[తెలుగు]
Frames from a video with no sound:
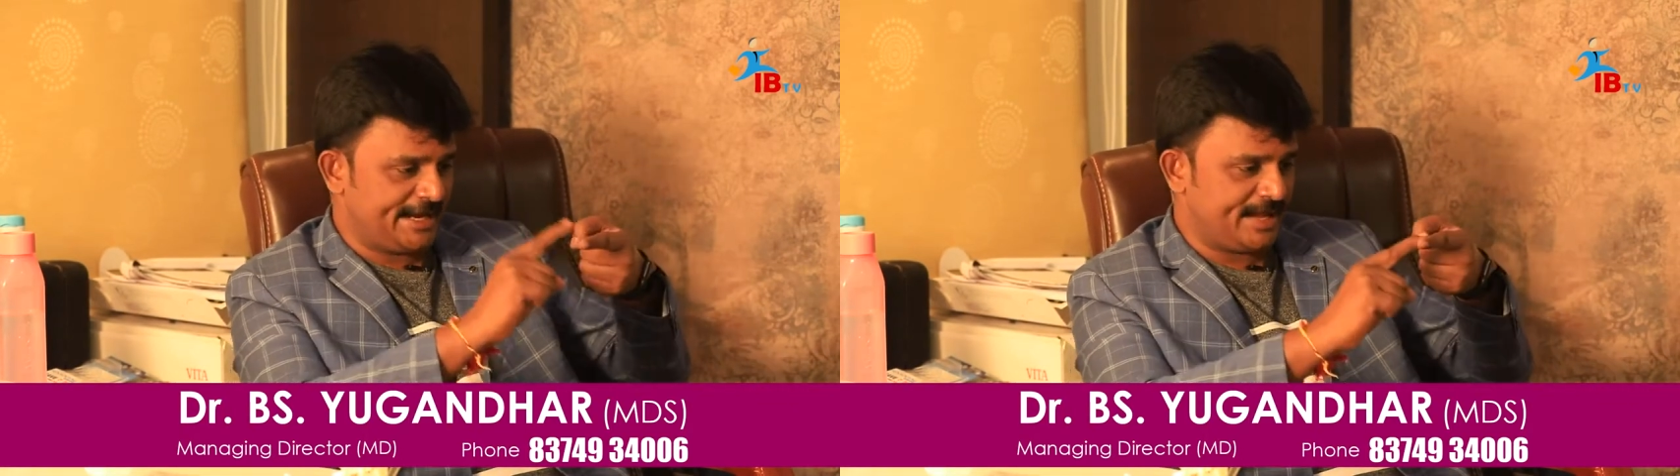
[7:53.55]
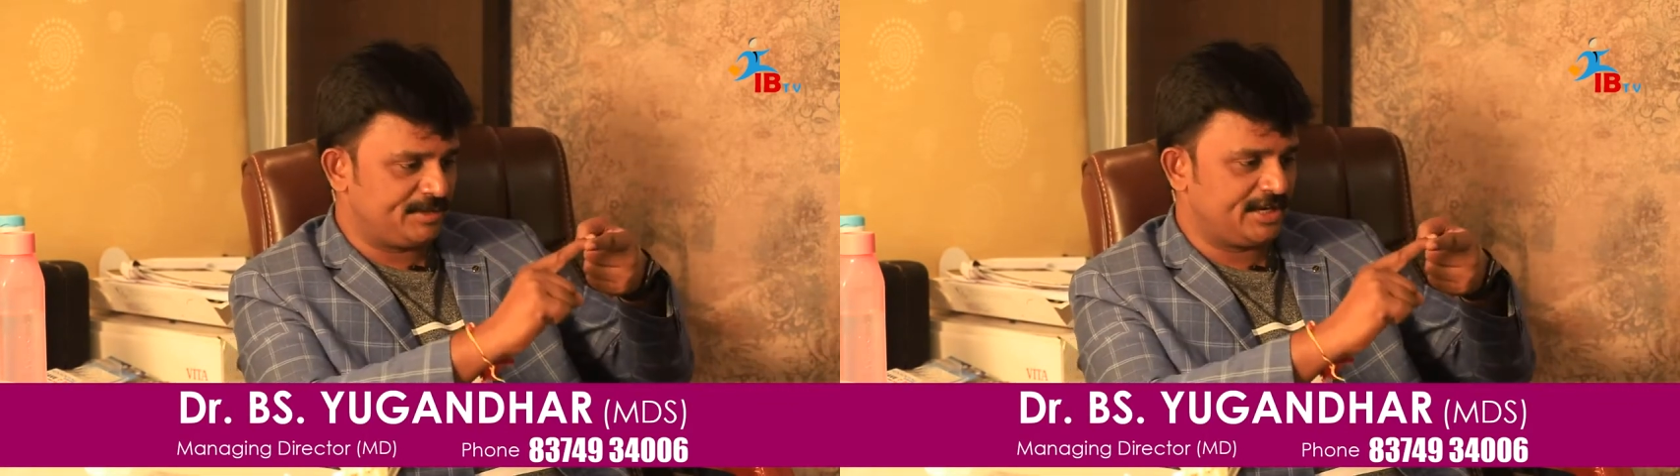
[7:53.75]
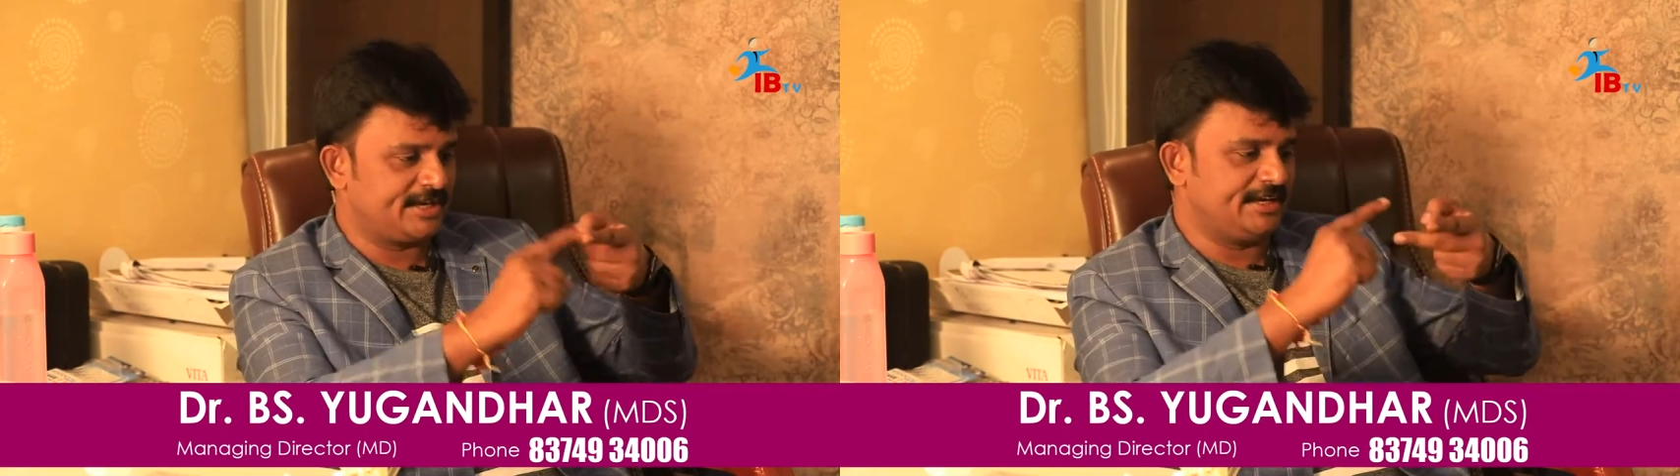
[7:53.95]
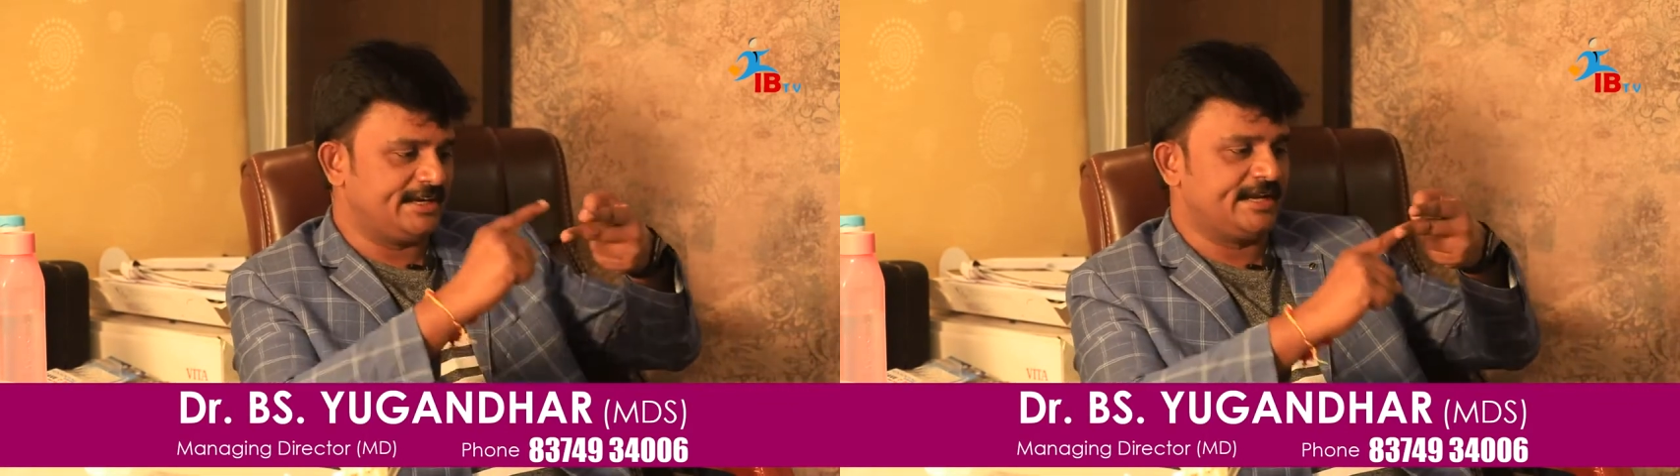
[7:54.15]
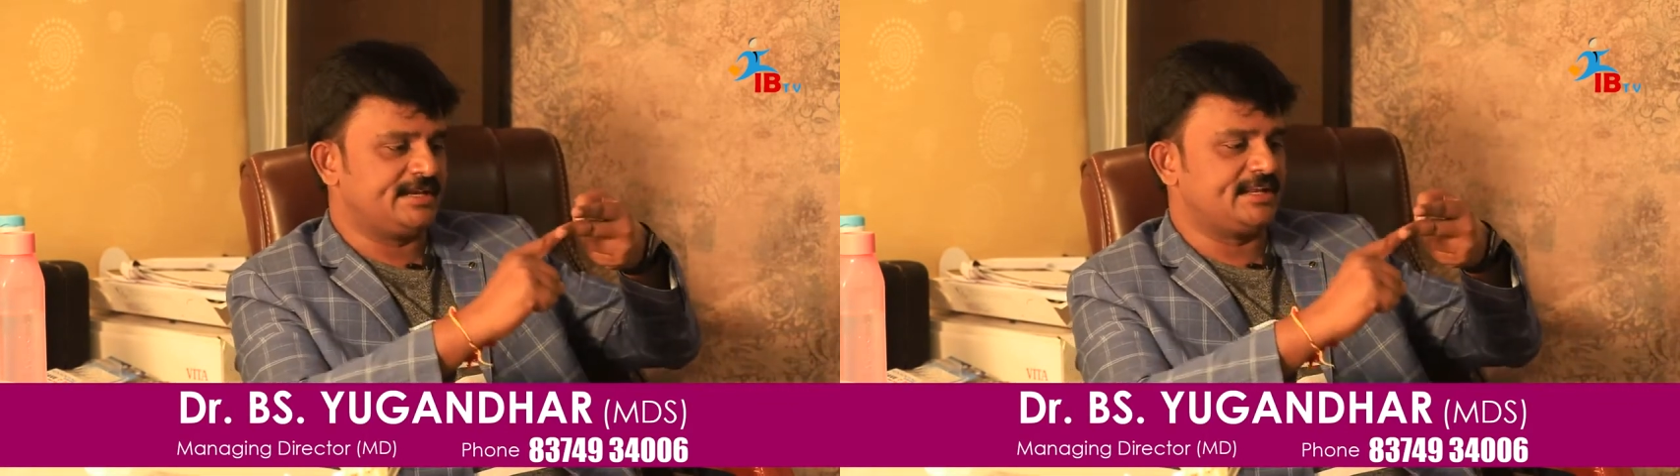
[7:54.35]
ఎనామిల్ అని
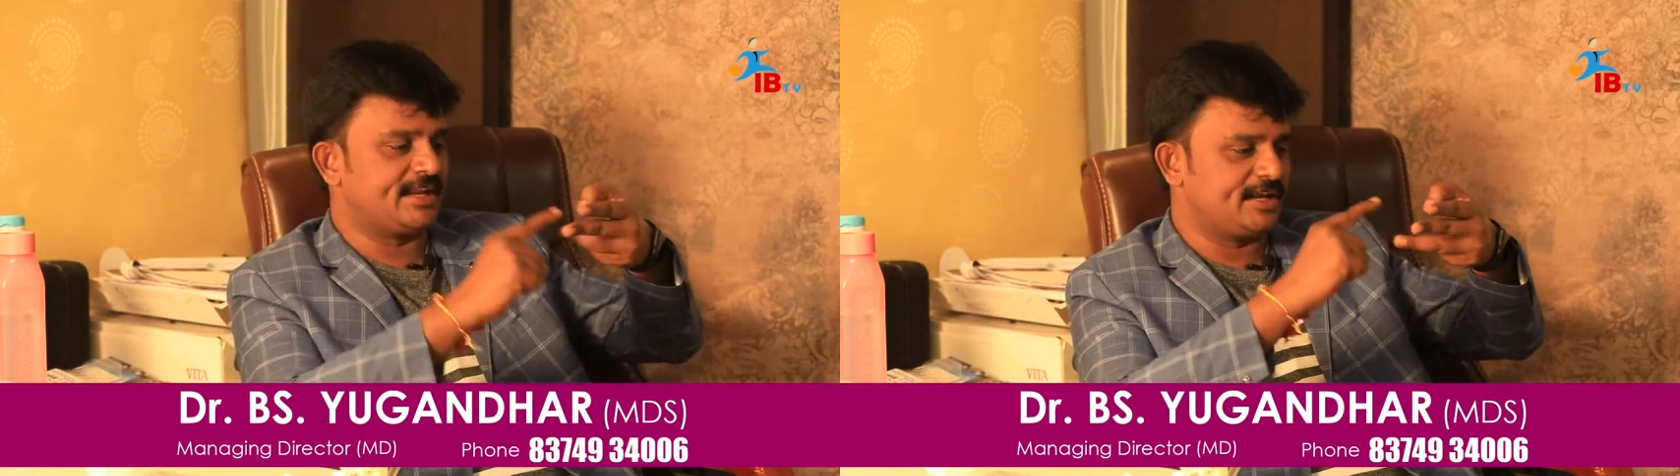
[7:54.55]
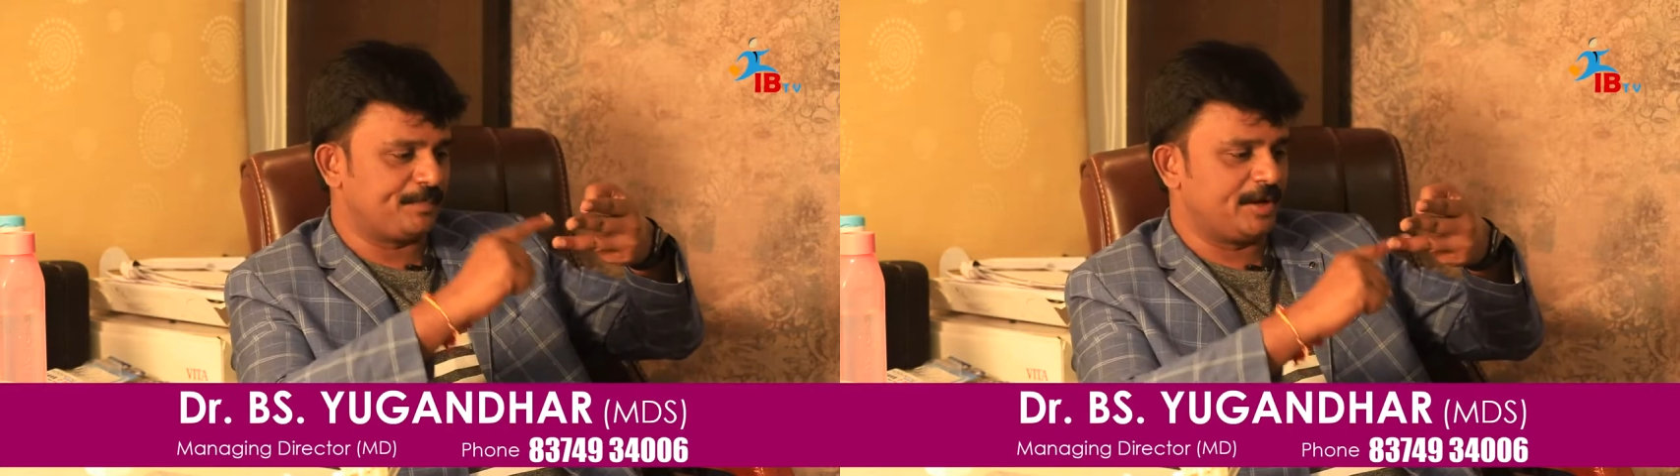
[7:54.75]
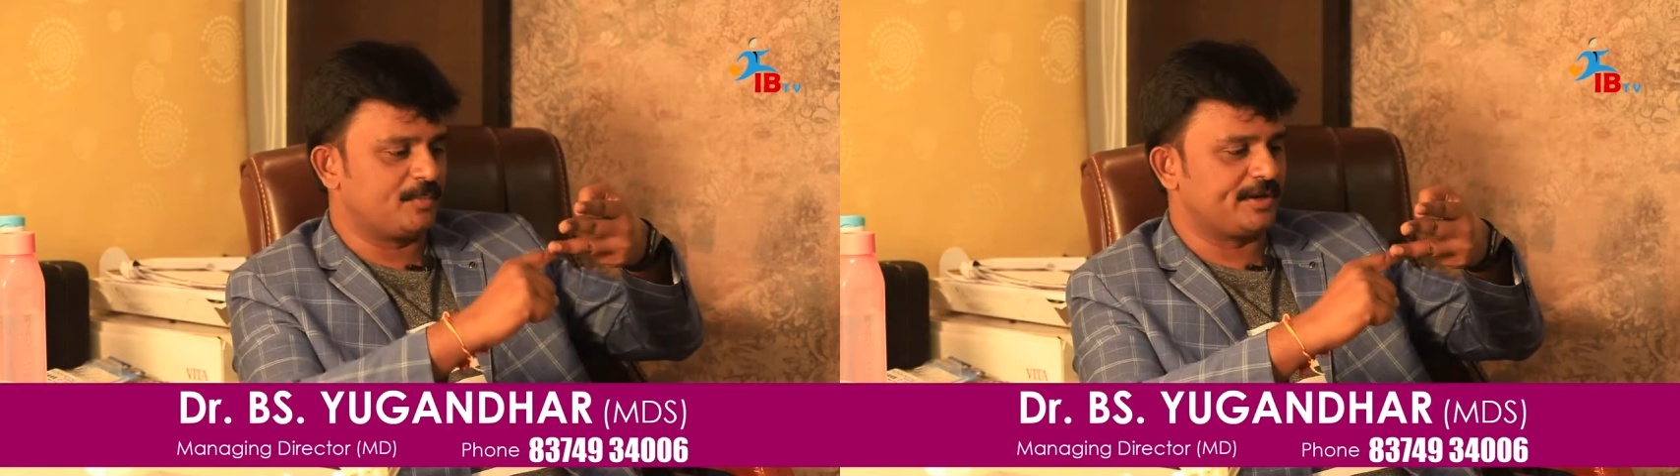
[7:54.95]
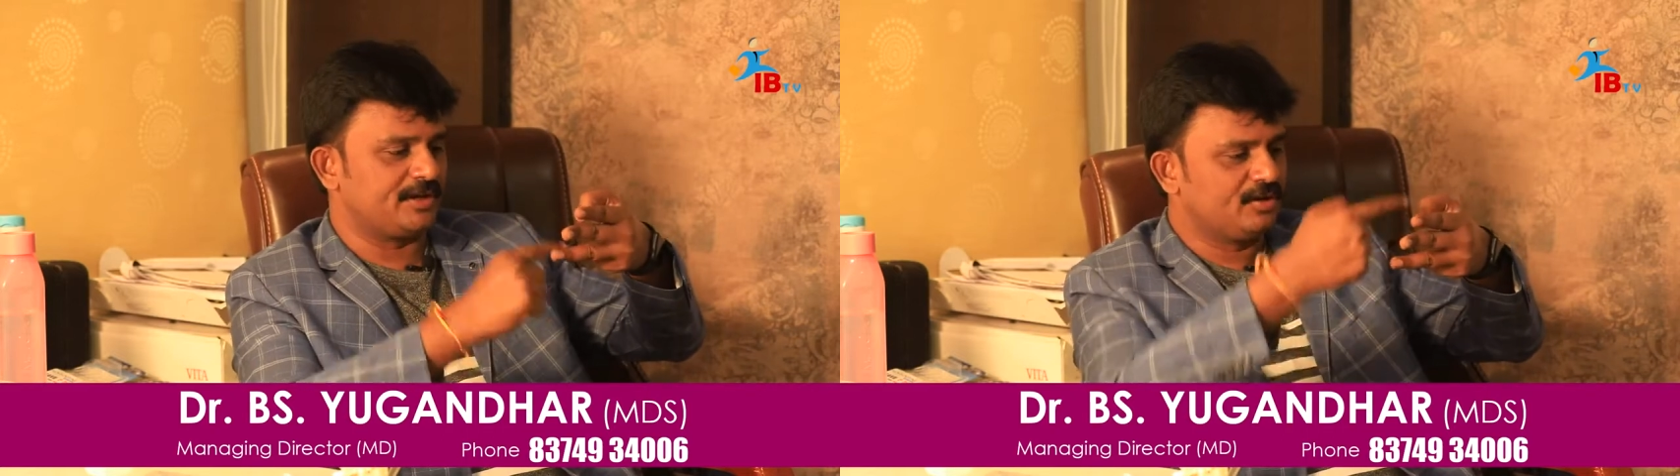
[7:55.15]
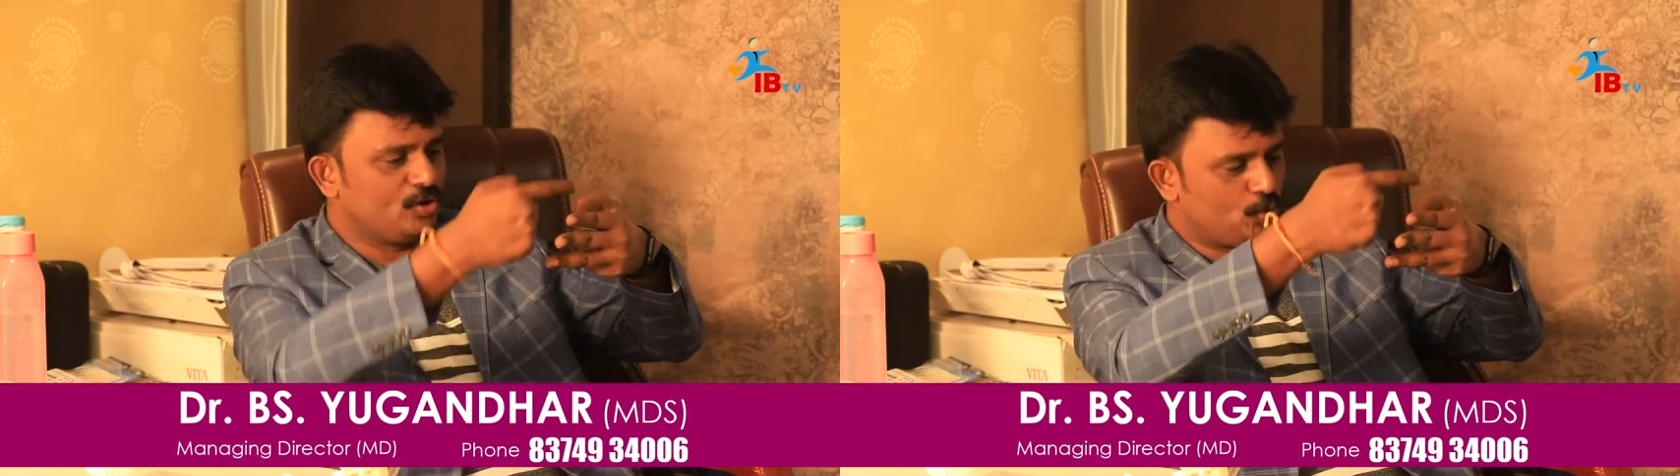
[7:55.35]
డెంటిన్ అని పల్ప్ అని